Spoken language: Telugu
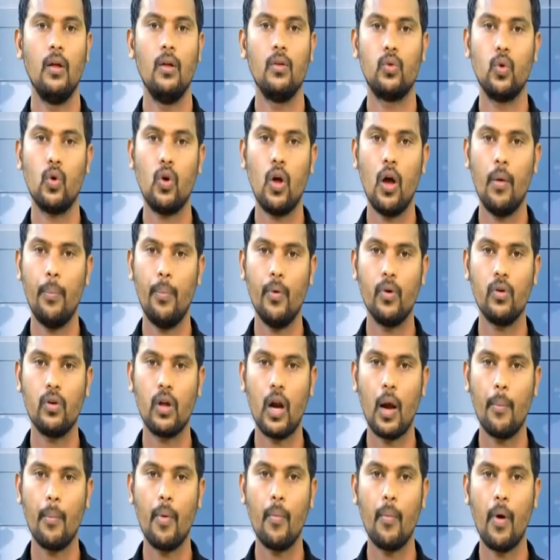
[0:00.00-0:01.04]
తుక్కాపూర్
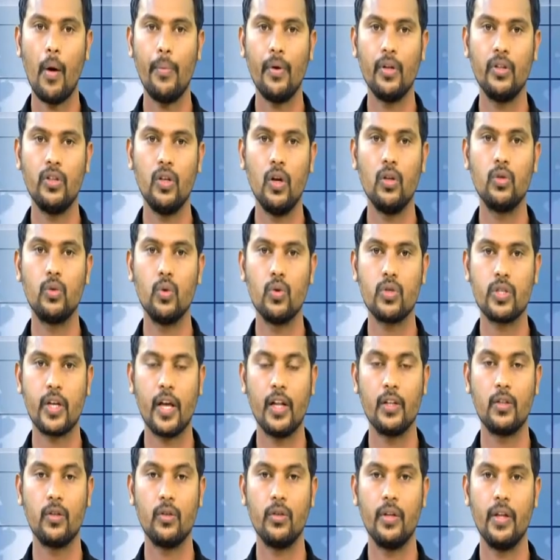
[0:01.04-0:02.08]
గ్రామం అభివృద్ధిలో
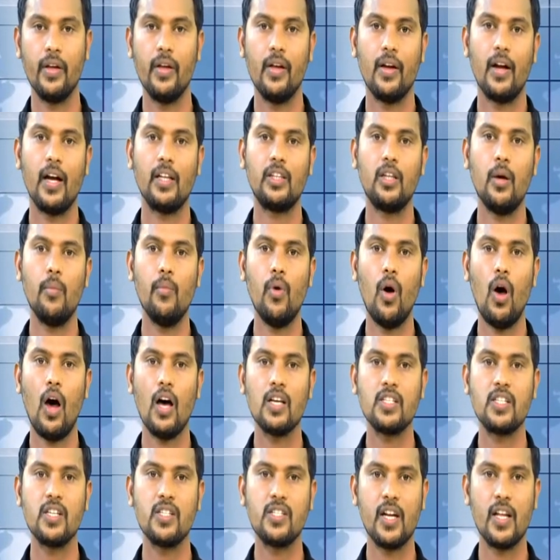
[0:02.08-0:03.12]
దూసుకెళ్తుంది గతంలో
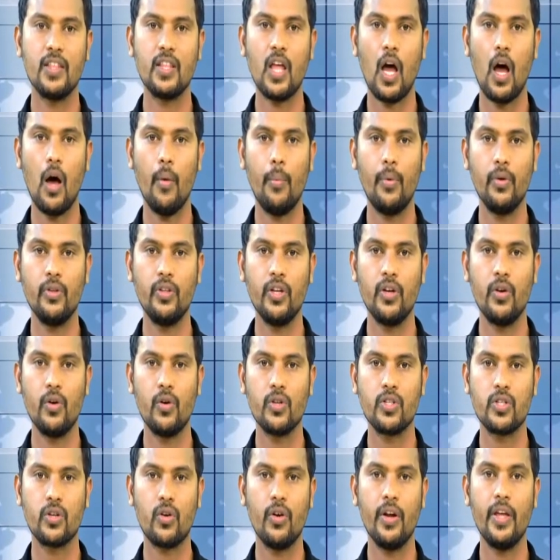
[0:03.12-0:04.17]
ఆశించినంత అభివృద్ధి
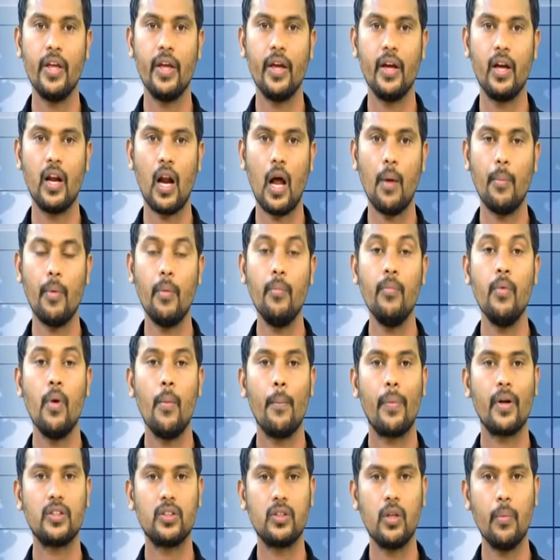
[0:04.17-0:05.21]
నోచుకొని ఈ గ్రామం
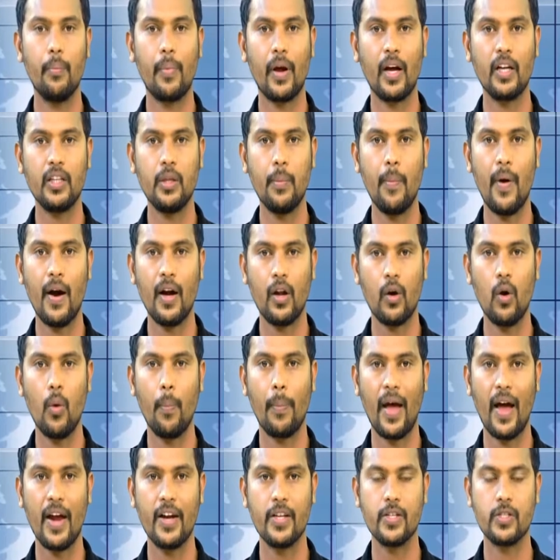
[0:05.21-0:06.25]
ప్రస్తుతం ప్రగతి బాటలో
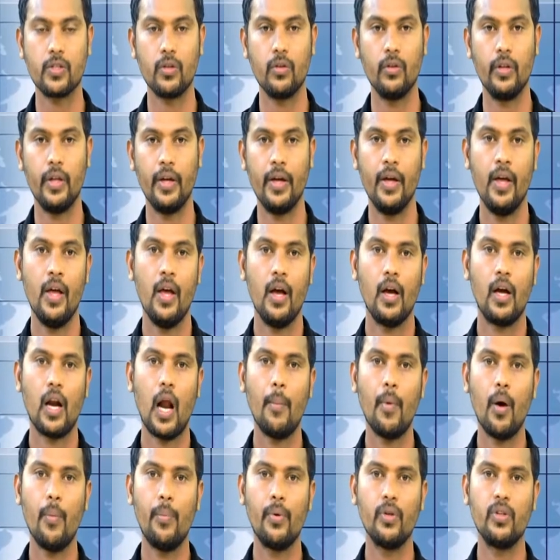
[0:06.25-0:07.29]
ప్రయాణిస్తుంది
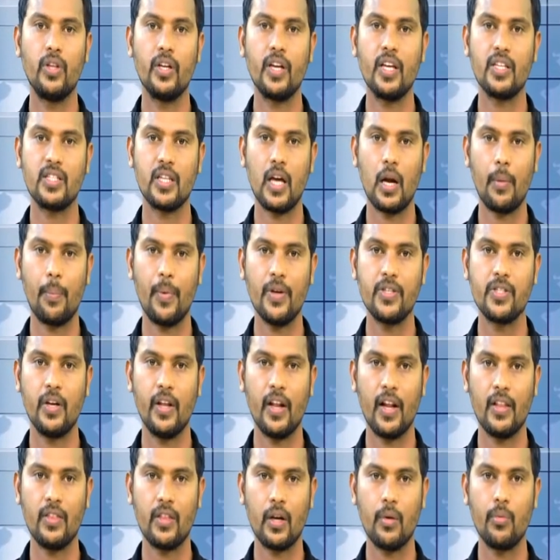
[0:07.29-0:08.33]
గ్రామాభివృద్ధికి సర్పంచ్
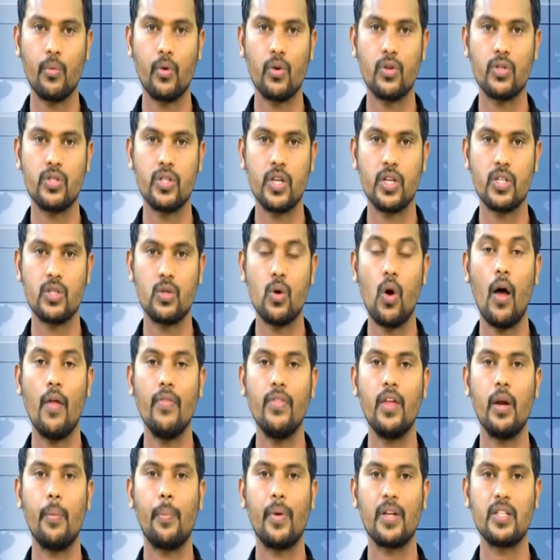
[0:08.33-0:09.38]
నిరంతరం కృషి చేస్తూ
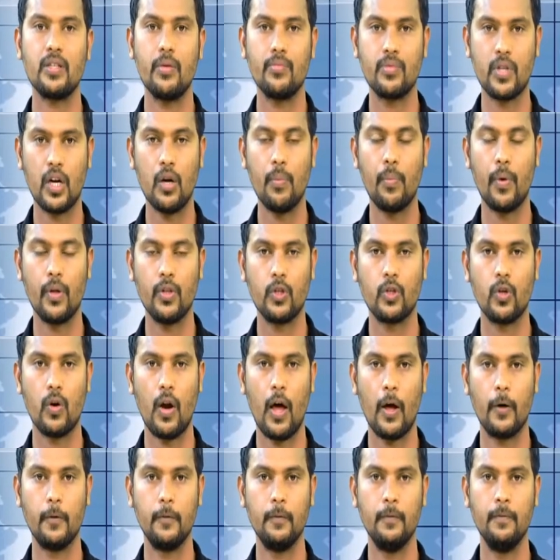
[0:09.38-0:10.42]
అందరి ప్రశంసలు పొందుతున్నారు